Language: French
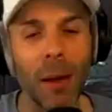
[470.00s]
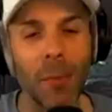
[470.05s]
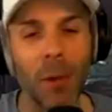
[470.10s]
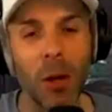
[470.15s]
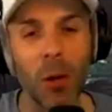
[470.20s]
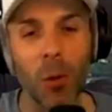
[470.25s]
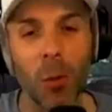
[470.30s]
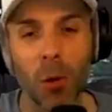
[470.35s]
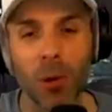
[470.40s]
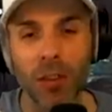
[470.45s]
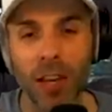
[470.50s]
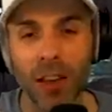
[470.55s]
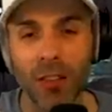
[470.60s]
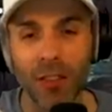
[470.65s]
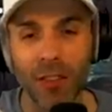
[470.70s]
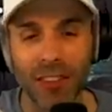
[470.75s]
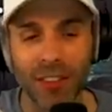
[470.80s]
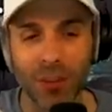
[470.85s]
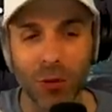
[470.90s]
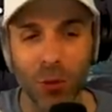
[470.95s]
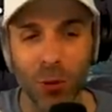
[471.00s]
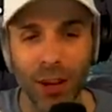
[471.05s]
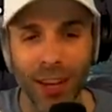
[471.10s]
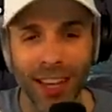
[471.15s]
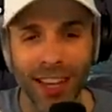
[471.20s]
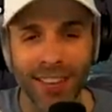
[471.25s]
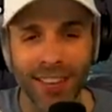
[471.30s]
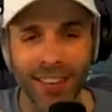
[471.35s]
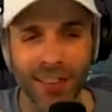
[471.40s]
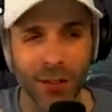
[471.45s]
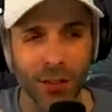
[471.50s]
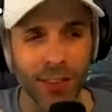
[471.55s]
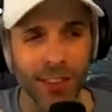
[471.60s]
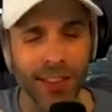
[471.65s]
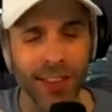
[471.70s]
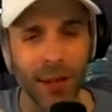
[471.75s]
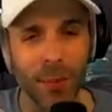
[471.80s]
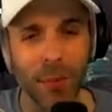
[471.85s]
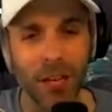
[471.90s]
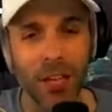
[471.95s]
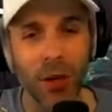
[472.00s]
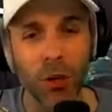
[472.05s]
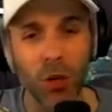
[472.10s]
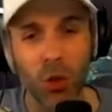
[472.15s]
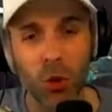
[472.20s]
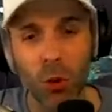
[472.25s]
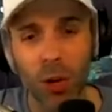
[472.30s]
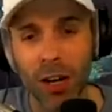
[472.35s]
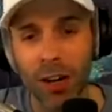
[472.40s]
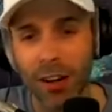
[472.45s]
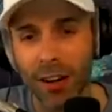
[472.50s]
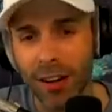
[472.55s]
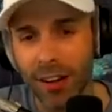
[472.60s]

mais le montagne face au Rix est-ce que c'était le meilleur choix